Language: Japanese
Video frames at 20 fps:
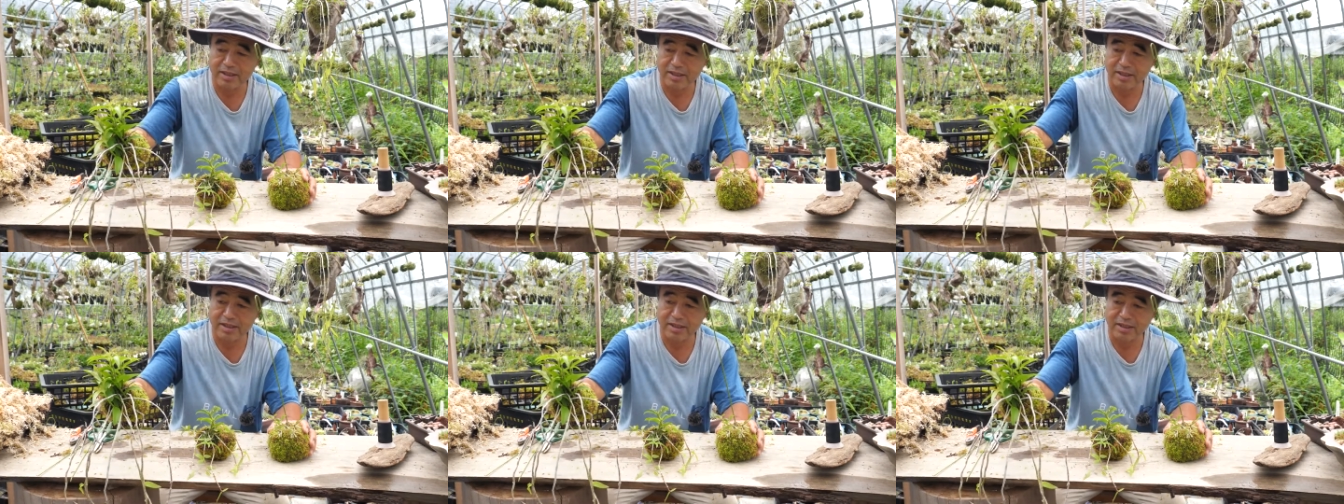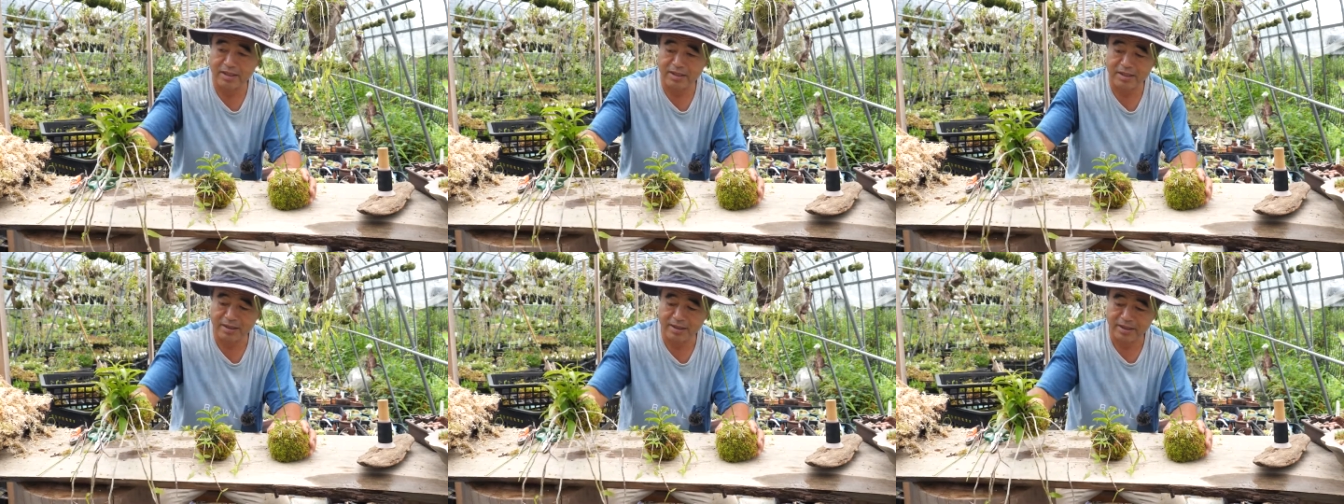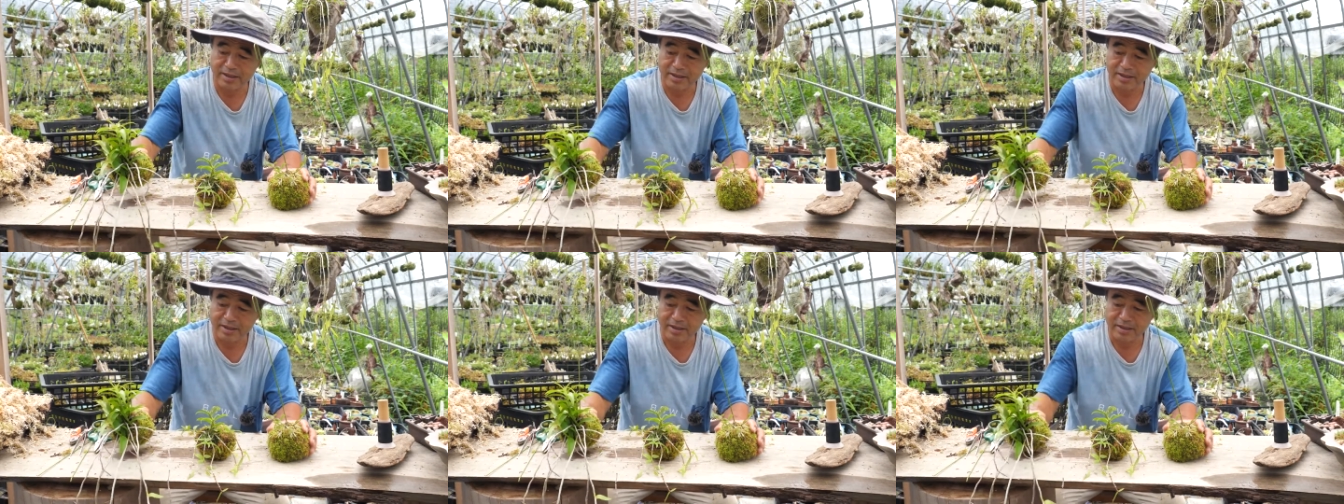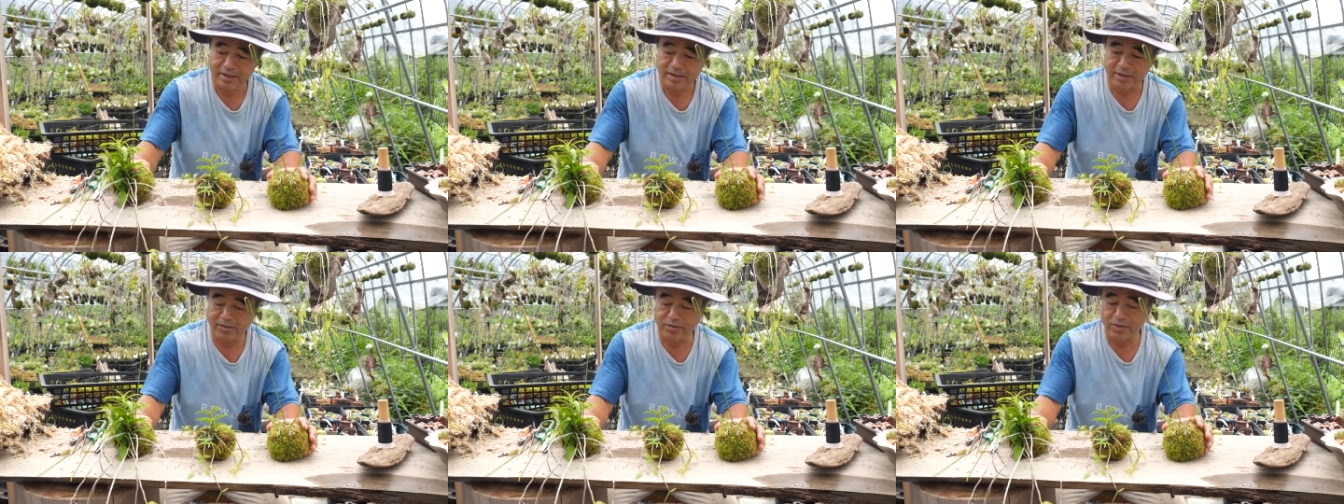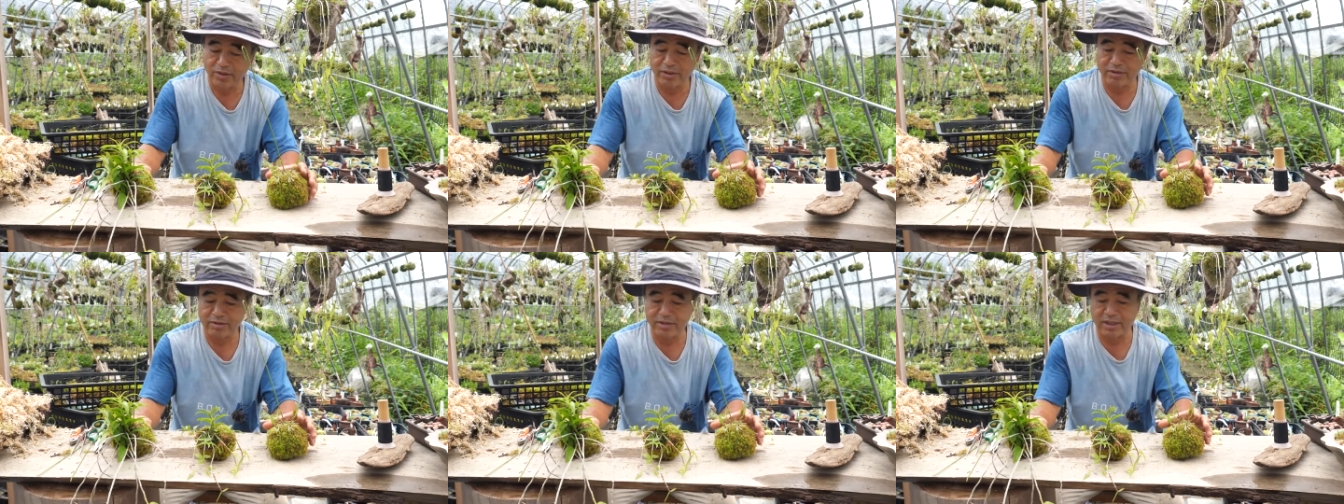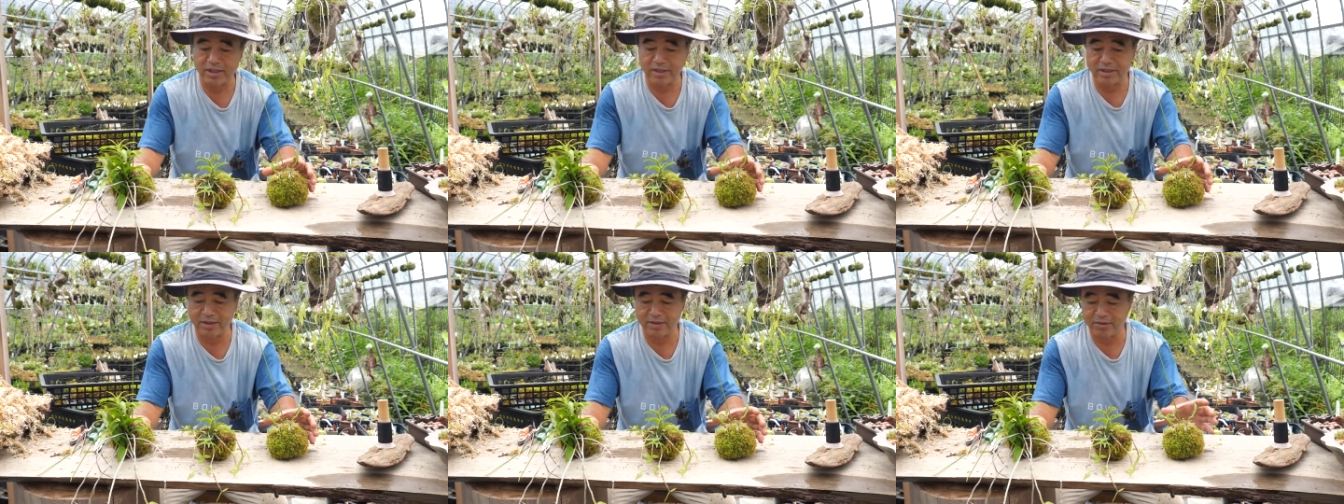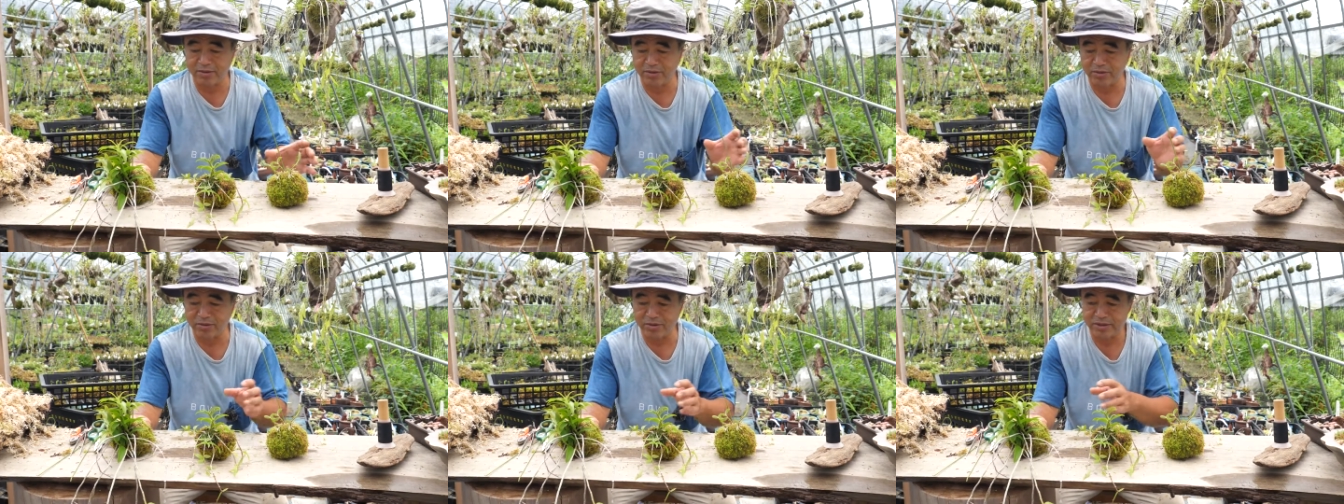えー、でこれぐらい
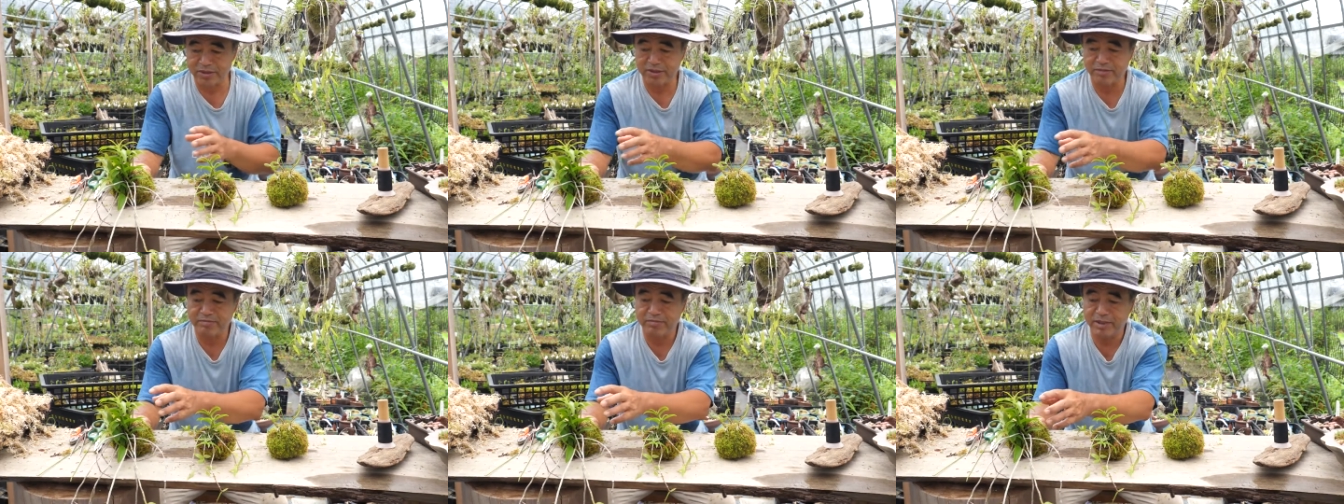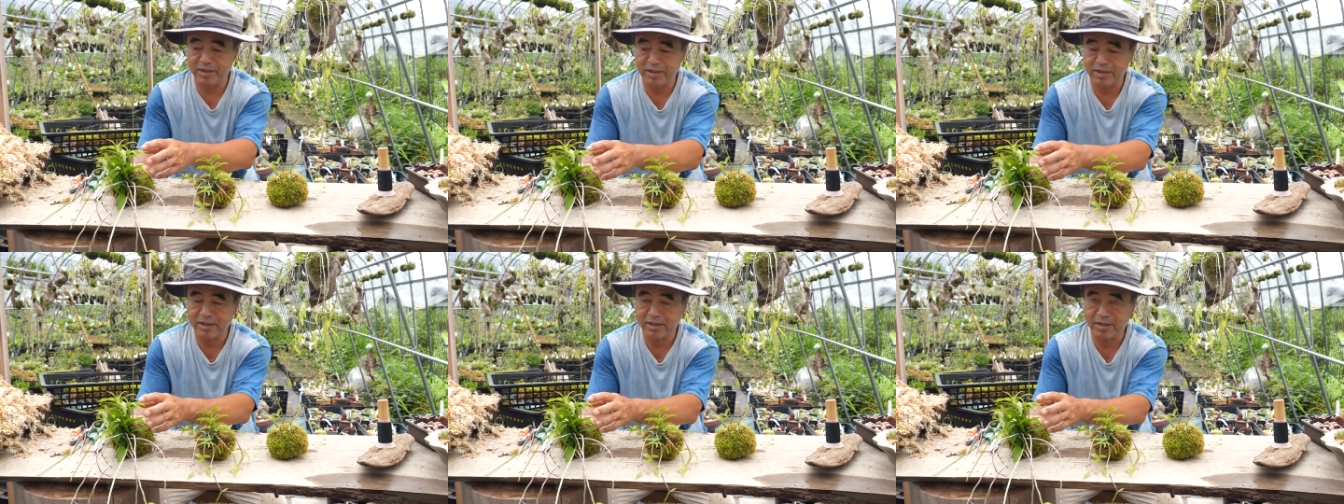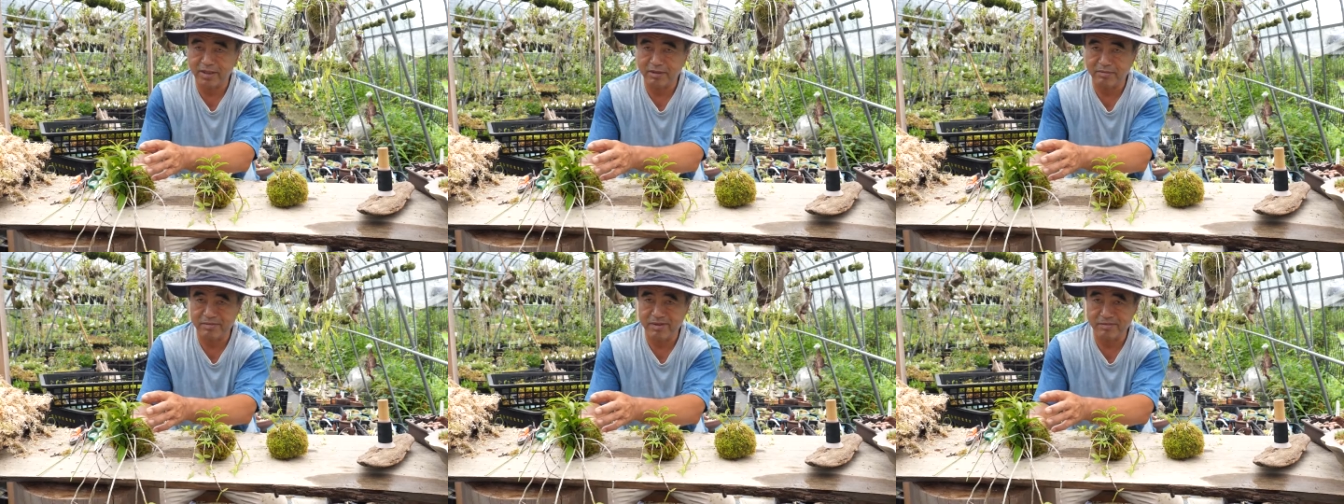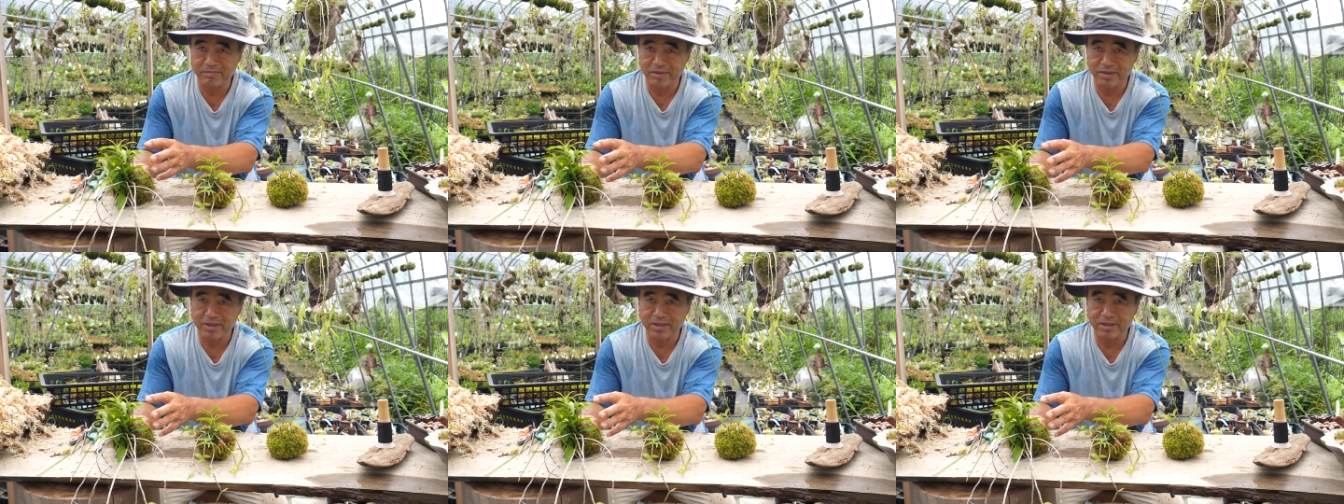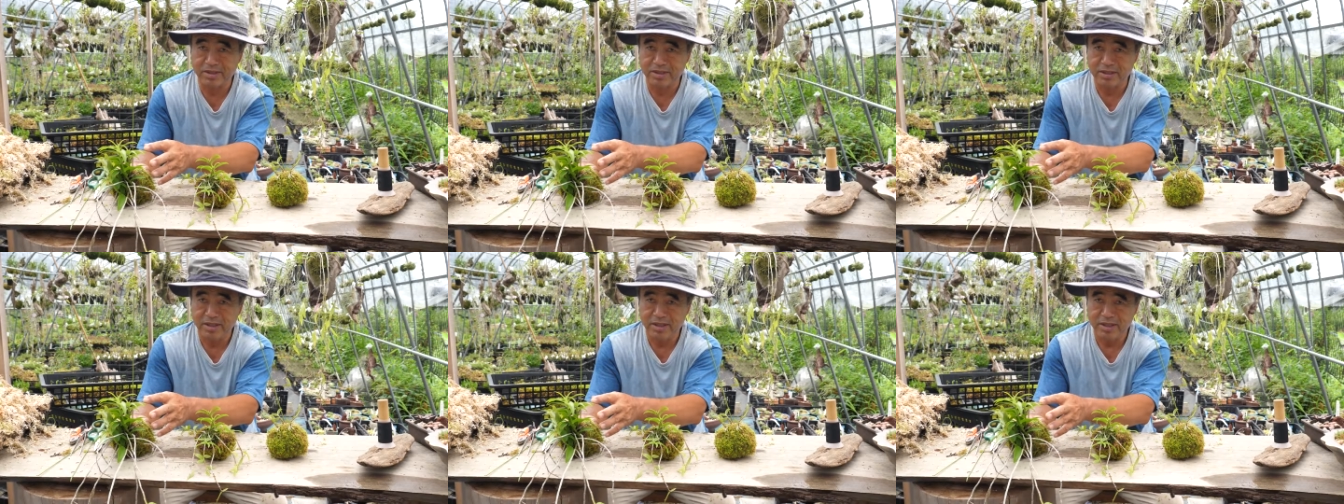の新芽が出てればまた